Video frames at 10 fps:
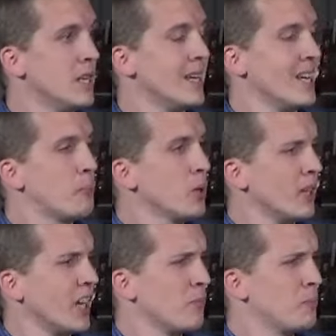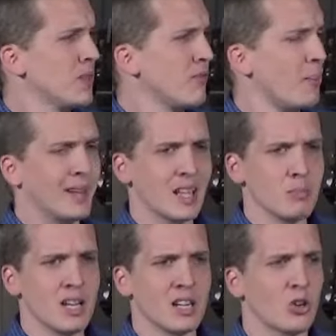Et puis on n'arrive des fois pas très bien
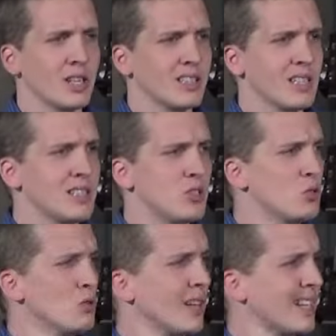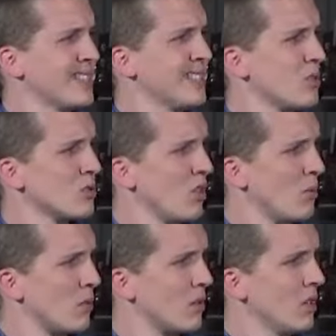à connecter ces deux récits
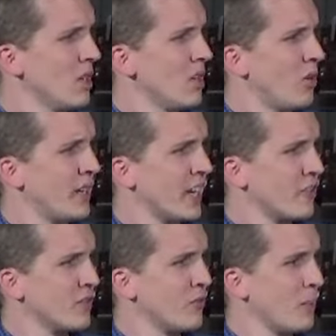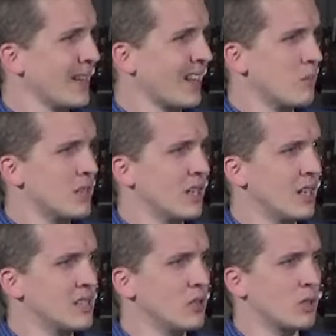ensemble. On n'arrive des fois pas très bien à
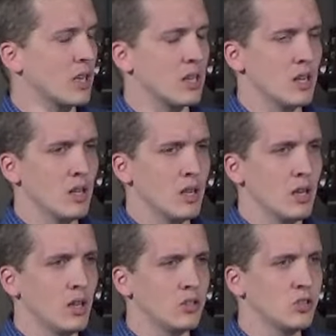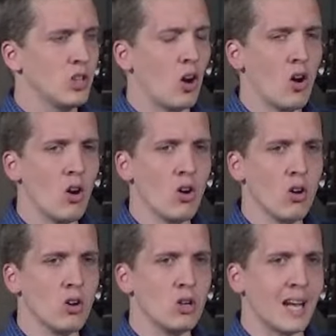se dire, OK, dans
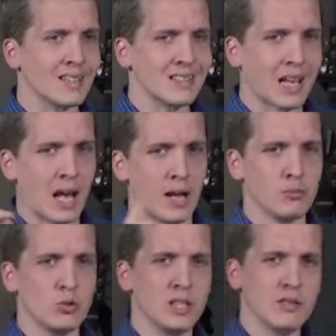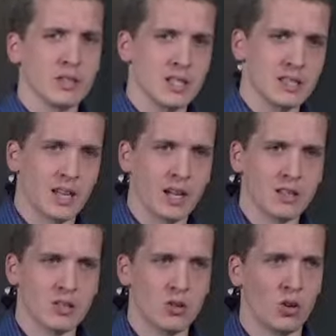la trame du livre des
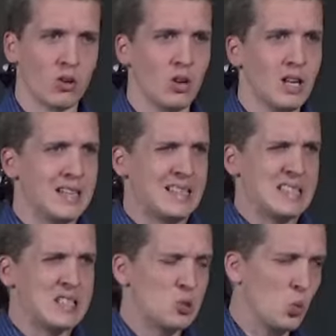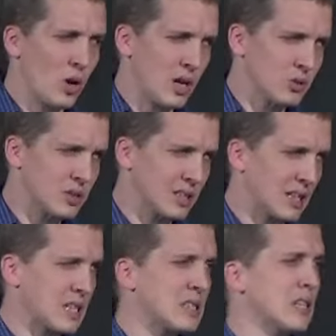actes, dans l'histoire de ces
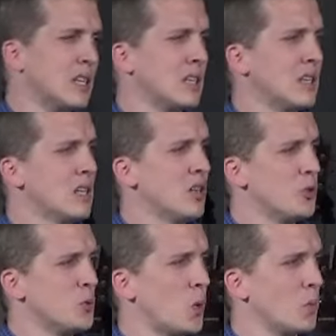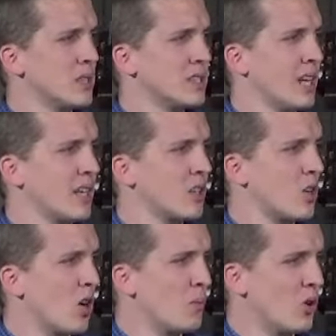chrétiens du premier siècle,
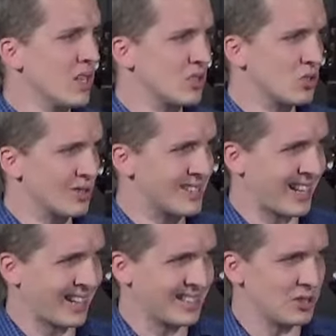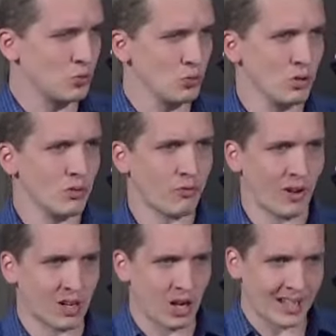comment est-ce que s'articule,
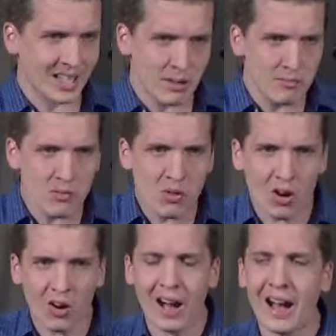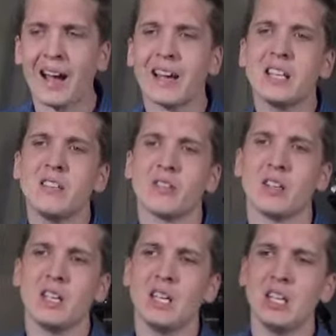enfin à quel moment arrivent
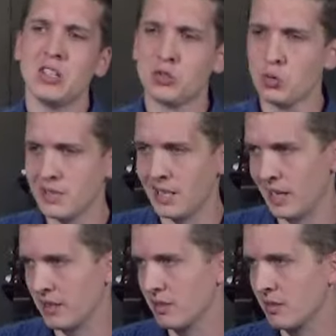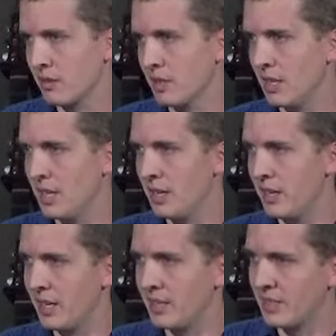toutes ces lettres
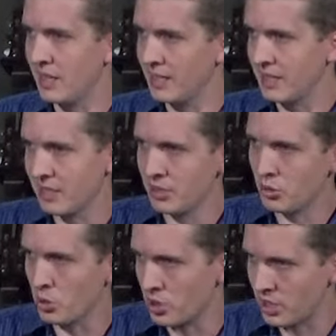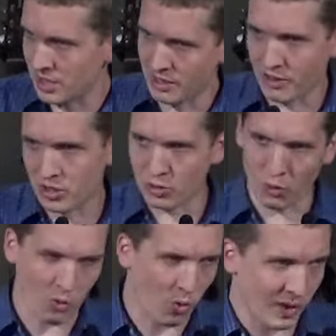Et c'est l'exercice
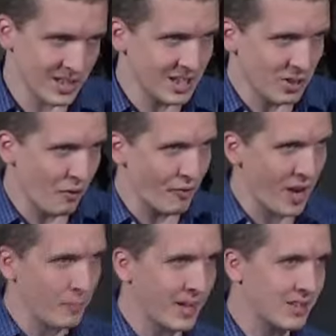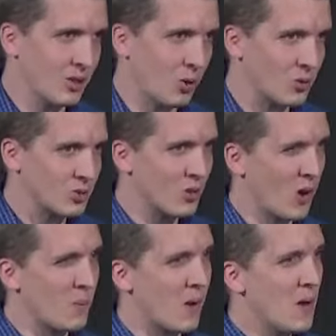que qu'on va essayer de faire maintenant
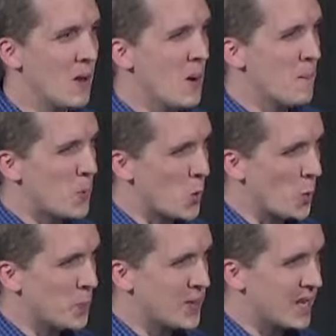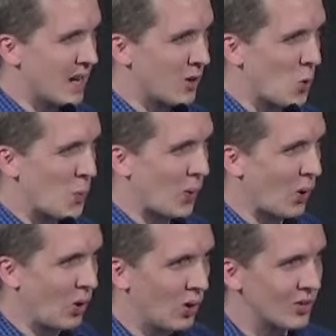ensemble pour bien
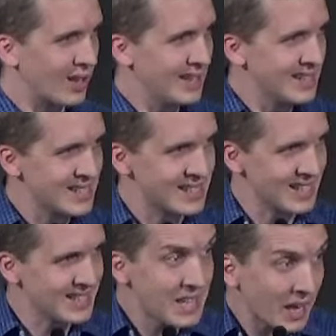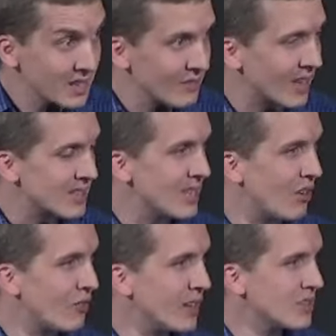comprendre ces derniers versets en
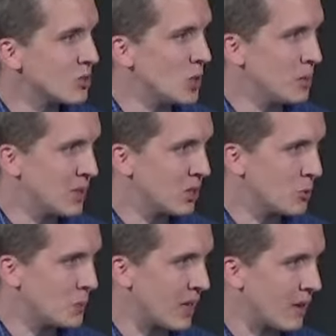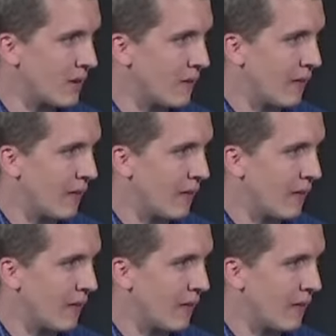fait de l'épître de Pierre.